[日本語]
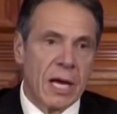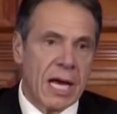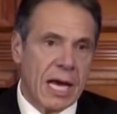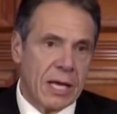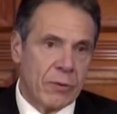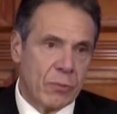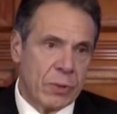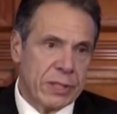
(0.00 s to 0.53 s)

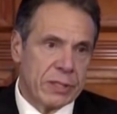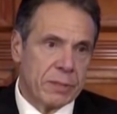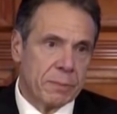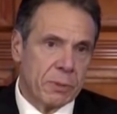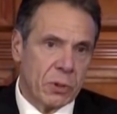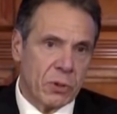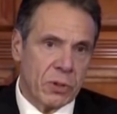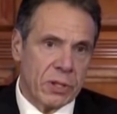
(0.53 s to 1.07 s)
and
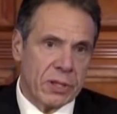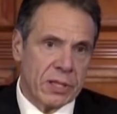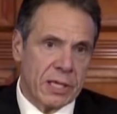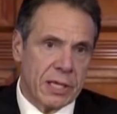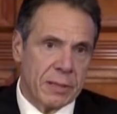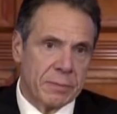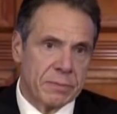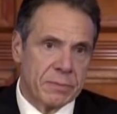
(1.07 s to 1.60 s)
redeploy
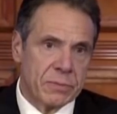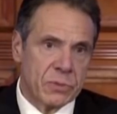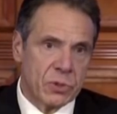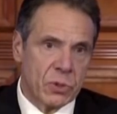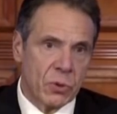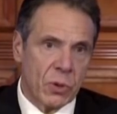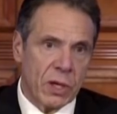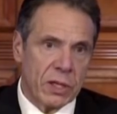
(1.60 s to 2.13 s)
them
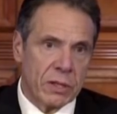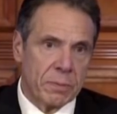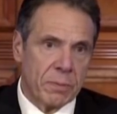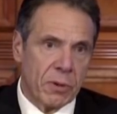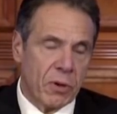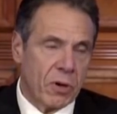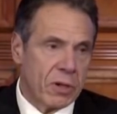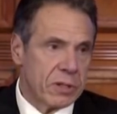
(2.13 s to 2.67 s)
to other
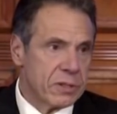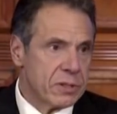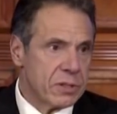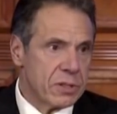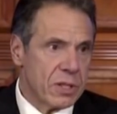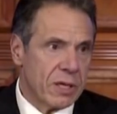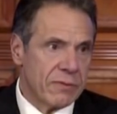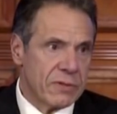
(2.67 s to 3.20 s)

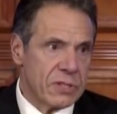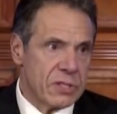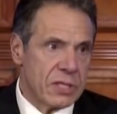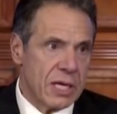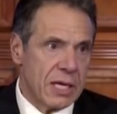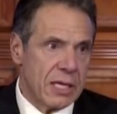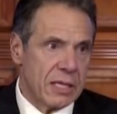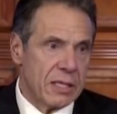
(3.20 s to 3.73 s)
parts of the
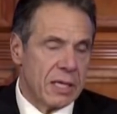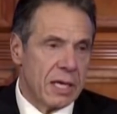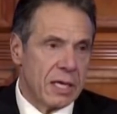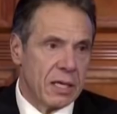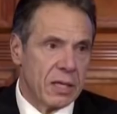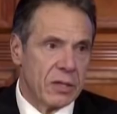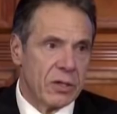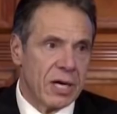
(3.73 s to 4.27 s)
state
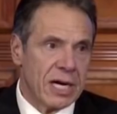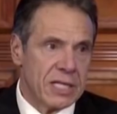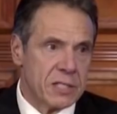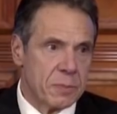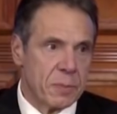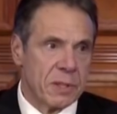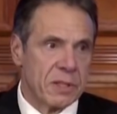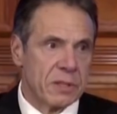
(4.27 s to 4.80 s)
and other
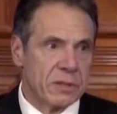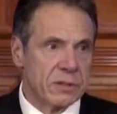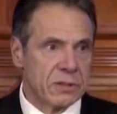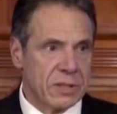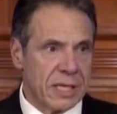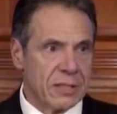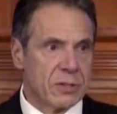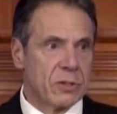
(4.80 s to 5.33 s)
hospitals
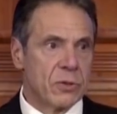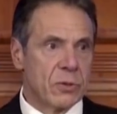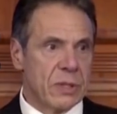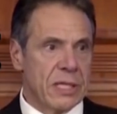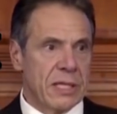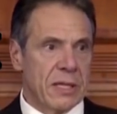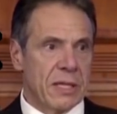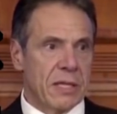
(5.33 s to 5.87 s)
that do
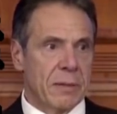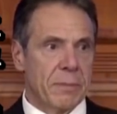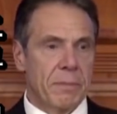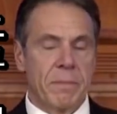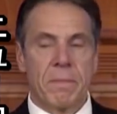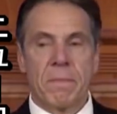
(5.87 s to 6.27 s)
need them.